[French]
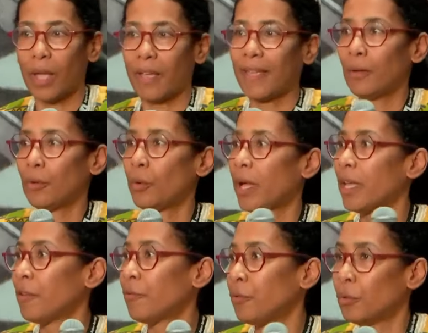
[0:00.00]
avec le
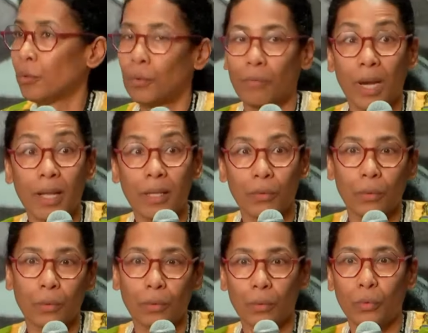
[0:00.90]
rêve de, voilà, de,